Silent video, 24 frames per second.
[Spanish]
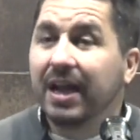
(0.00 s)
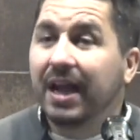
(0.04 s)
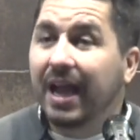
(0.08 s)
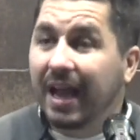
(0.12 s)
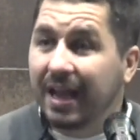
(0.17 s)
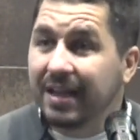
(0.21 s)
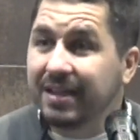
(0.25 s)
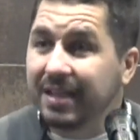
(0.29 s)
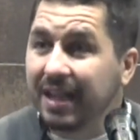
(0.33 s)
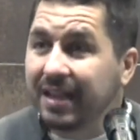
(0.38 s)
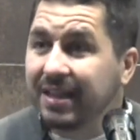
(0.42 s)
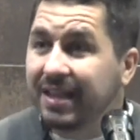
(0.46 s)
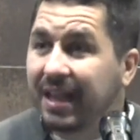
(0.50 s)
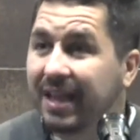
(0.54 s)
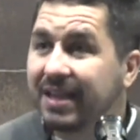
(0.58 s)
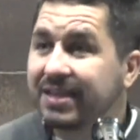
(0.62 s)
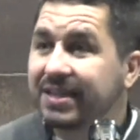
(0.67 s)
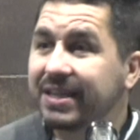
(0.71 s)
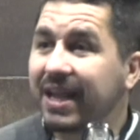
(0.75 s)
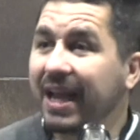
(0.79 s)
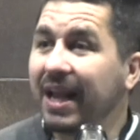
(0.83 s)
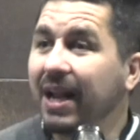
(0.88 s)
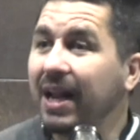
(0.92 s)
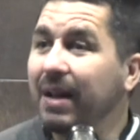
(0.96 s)
¿Entendéis
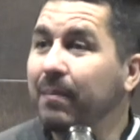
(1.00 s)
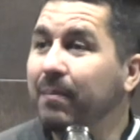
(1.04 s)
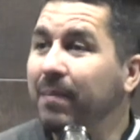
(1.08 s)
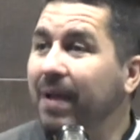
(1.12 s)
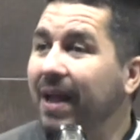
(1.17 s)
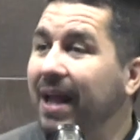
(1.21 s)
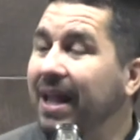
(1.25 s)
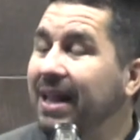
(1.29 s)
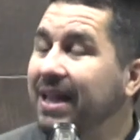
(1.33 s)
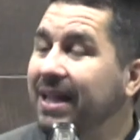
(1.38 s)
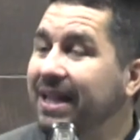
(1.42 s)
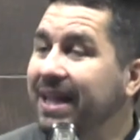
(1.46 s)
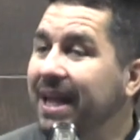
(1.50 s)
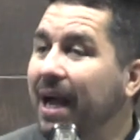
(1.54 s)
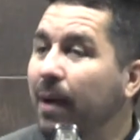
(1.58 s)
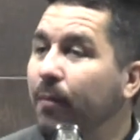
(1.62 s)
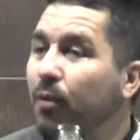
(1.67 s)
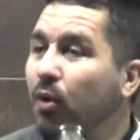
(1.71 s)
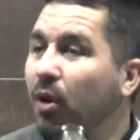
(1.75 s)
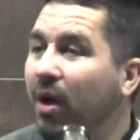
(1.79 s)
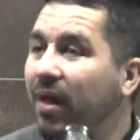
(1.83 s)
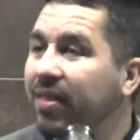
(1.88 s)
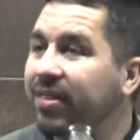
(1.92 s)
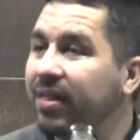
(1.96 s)
que el,
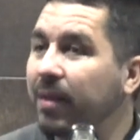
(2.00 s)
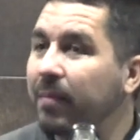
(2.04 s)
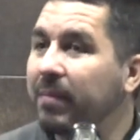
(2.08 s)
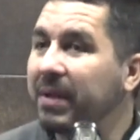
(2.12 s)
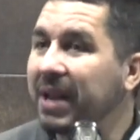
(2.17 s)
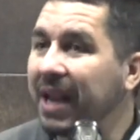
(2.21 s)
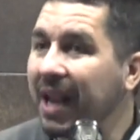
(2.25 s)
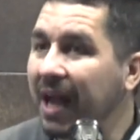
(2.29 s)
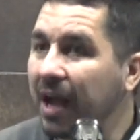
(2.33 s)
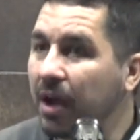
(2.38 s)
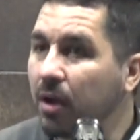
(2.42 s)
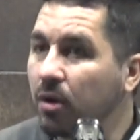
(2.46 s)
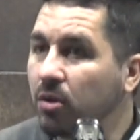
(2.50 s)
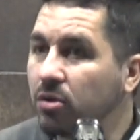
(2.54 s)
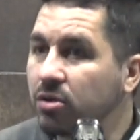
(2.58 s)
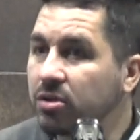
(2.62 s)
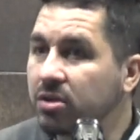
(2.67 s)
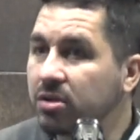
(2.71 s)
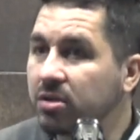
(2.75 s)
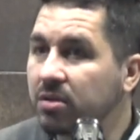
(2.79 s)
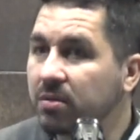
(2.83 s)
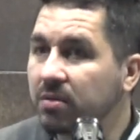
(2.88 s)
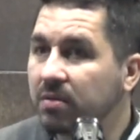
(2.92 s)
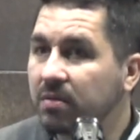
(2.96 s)
diablo hace
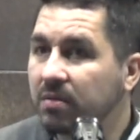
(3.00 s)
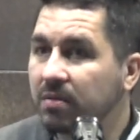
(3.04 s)
milagros?